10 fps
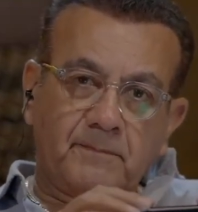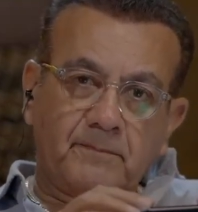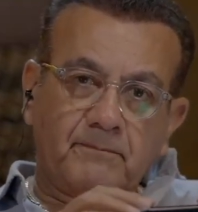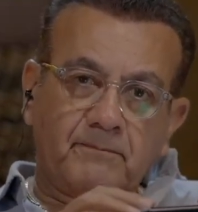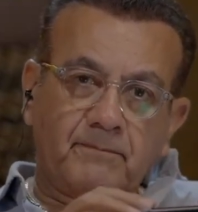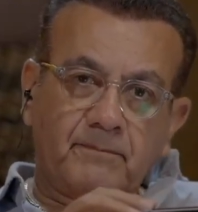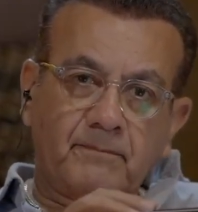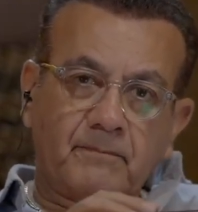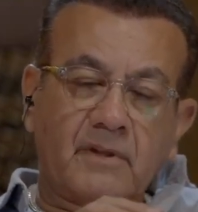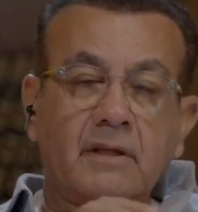لا طبعا
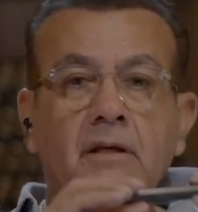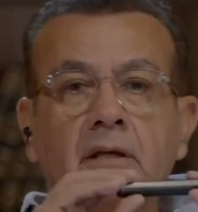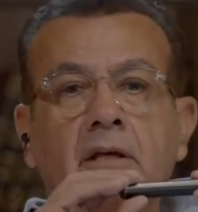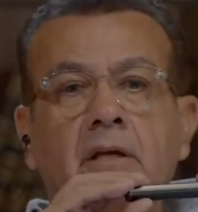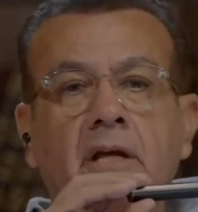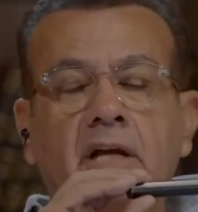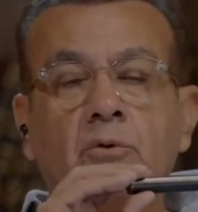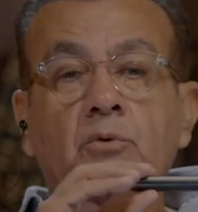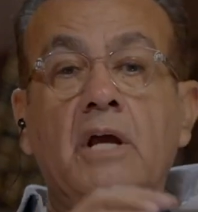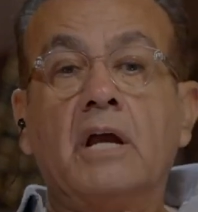
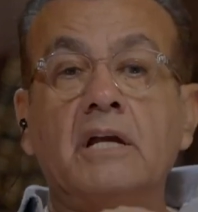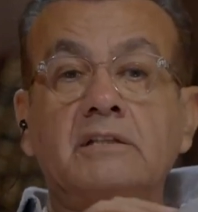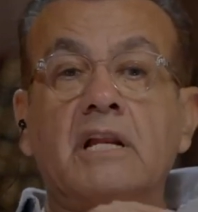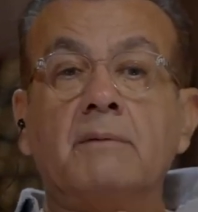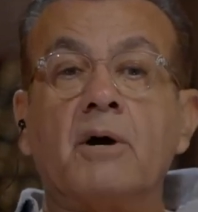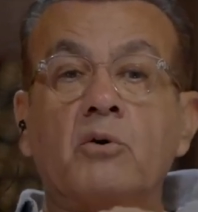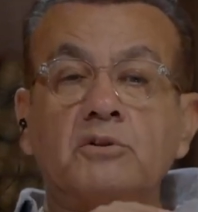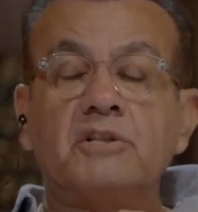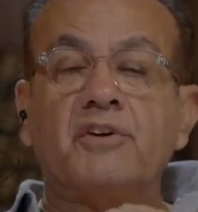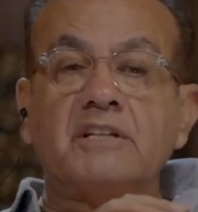حلو انت لما
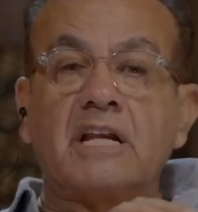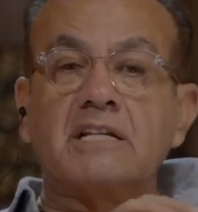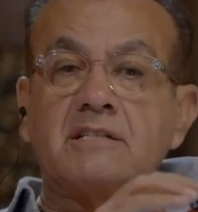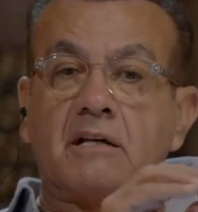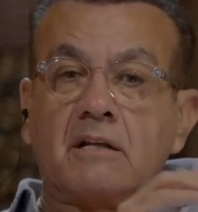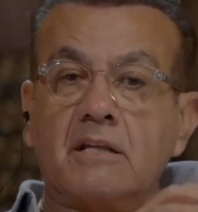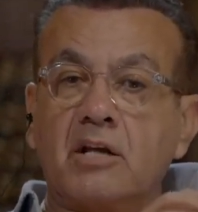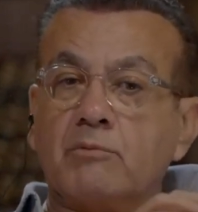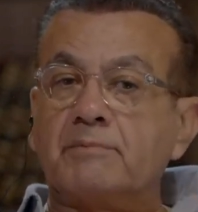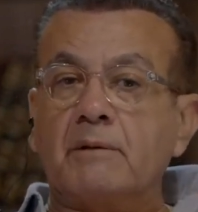كنت فنانه استعراضيه
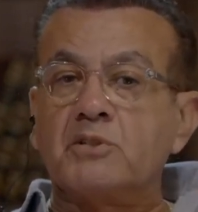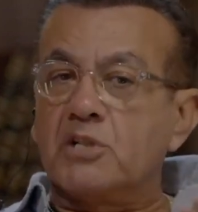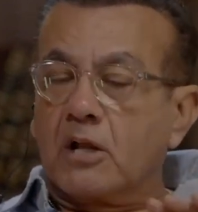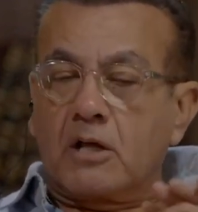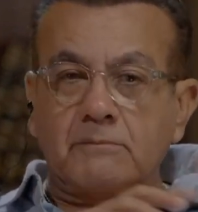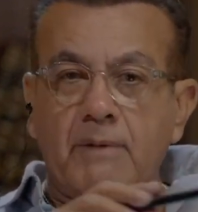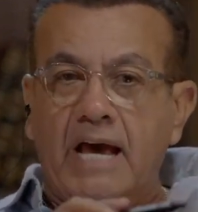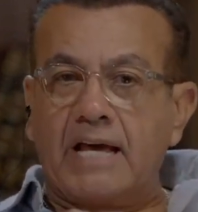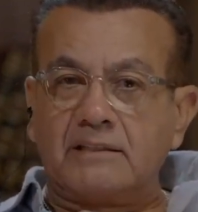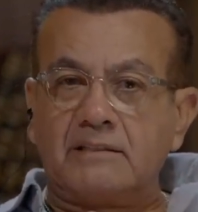وما بتعمليش علاقات مع
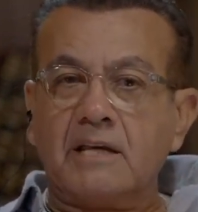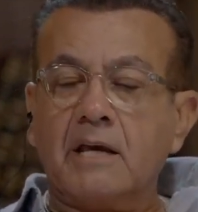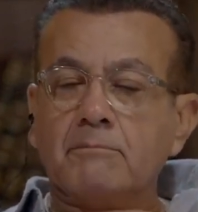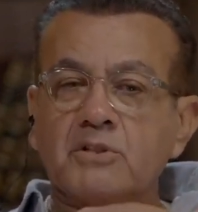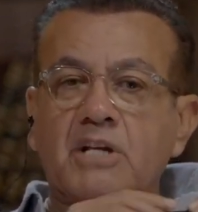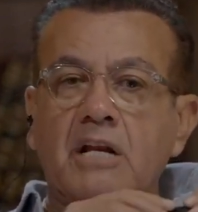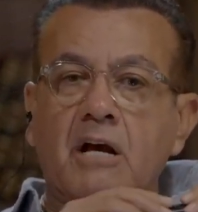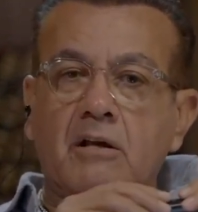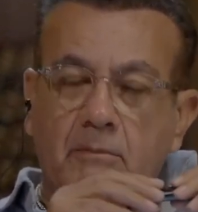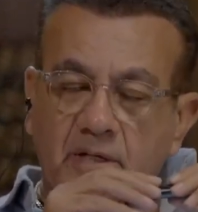حد مش كان
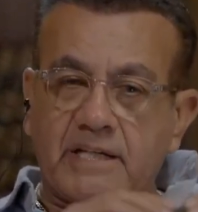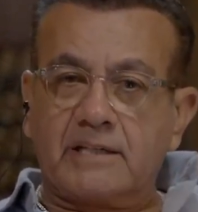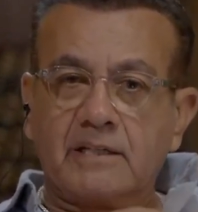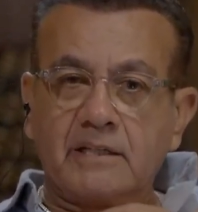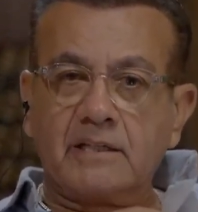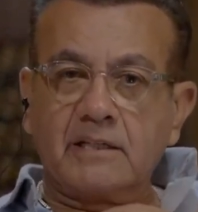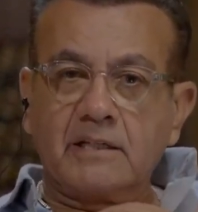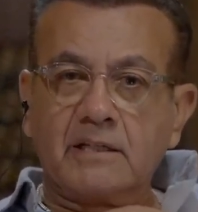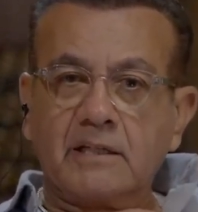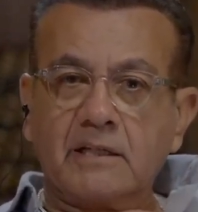اكرم لك
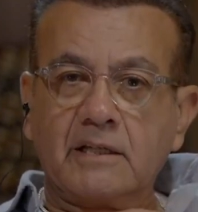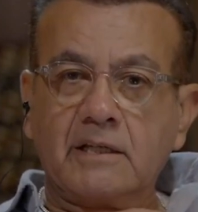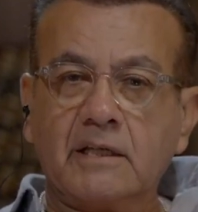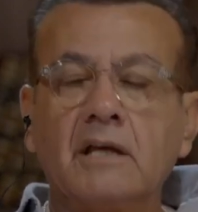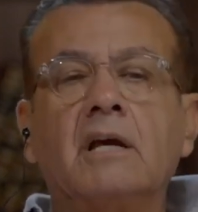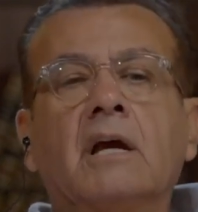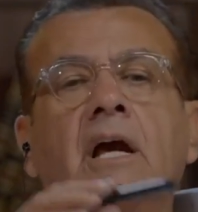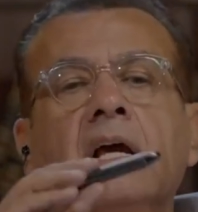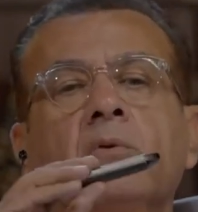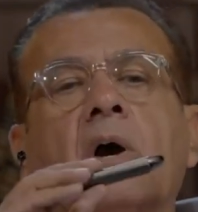طبعا
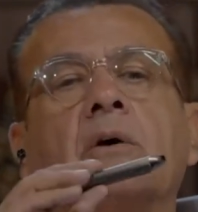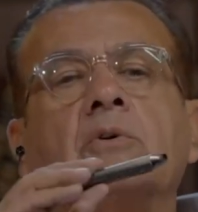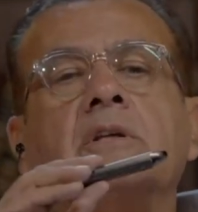حلو قوي